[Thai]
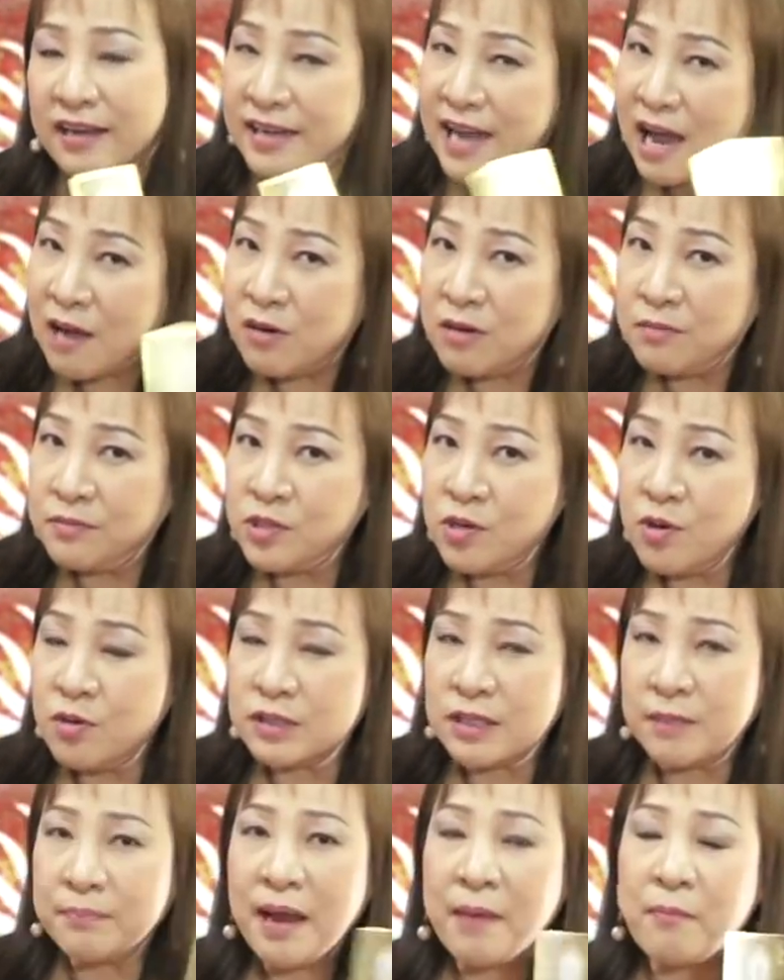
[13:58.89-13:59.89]
ดาวนำโชค
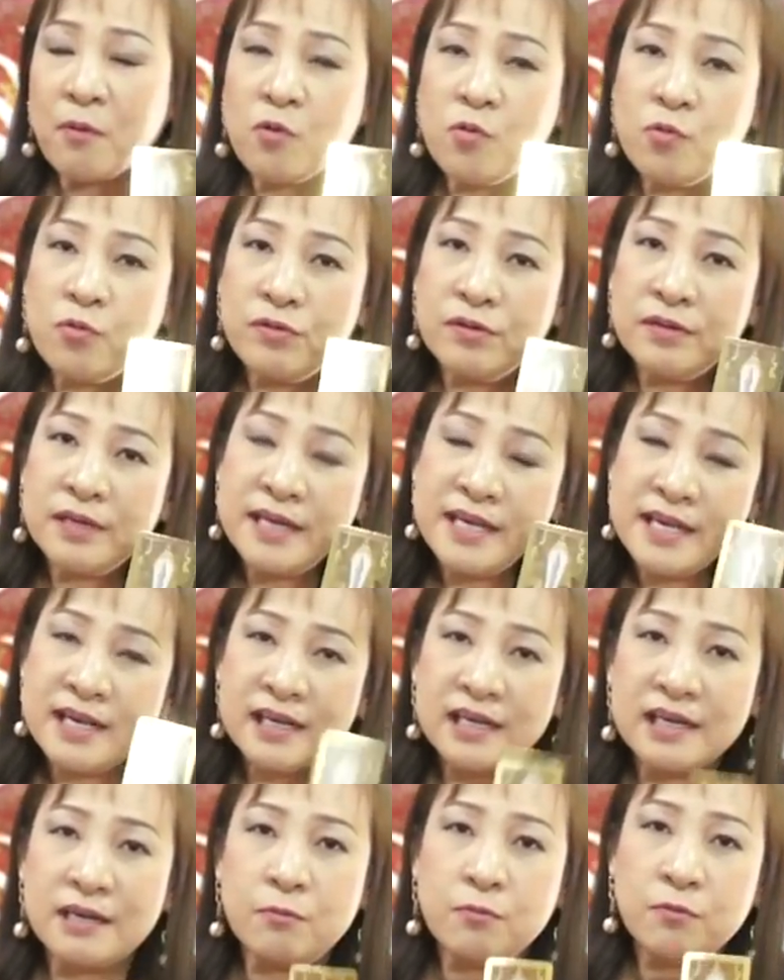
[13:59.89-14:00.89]
สำหรับคุณที่
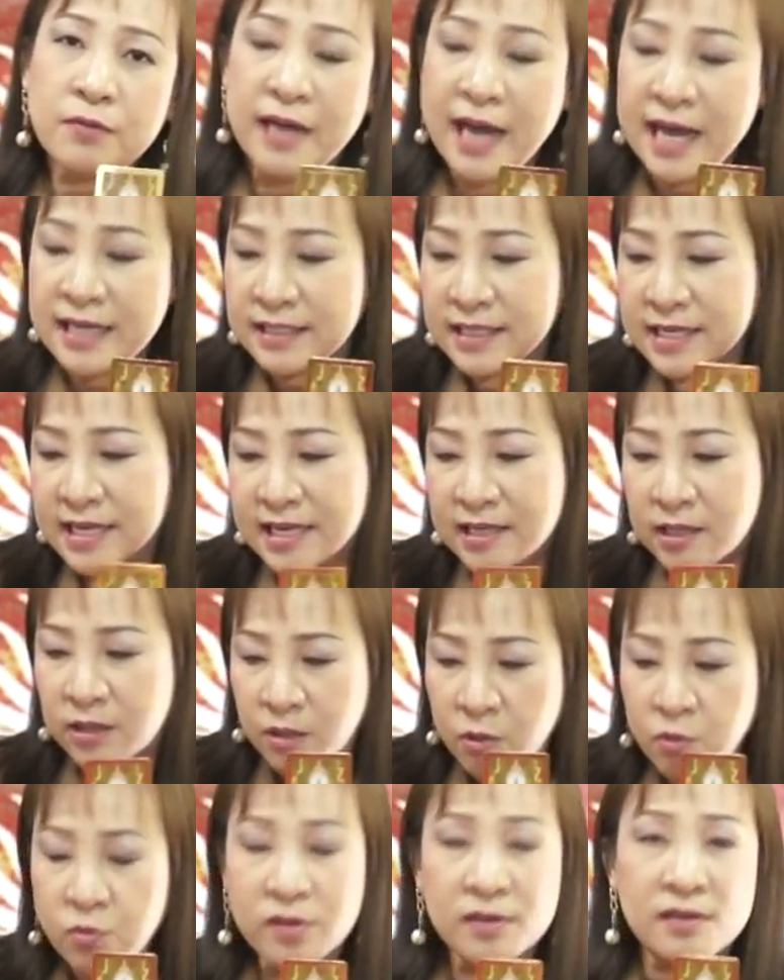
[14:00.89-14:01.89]
เกิดราศี
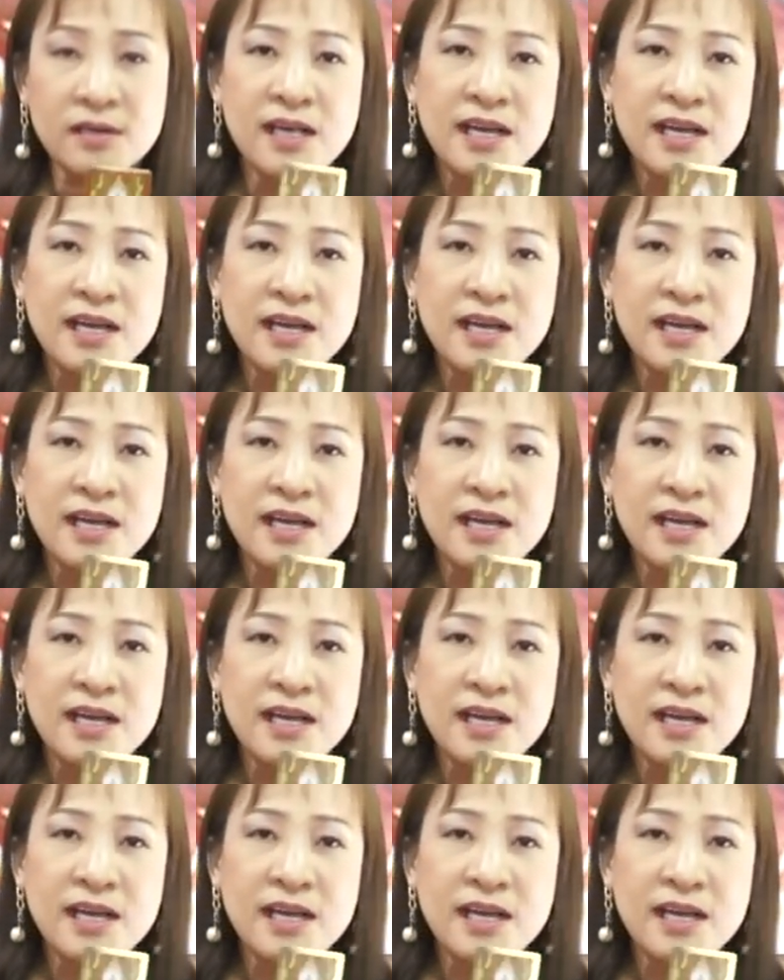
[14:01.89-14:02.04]
ตุล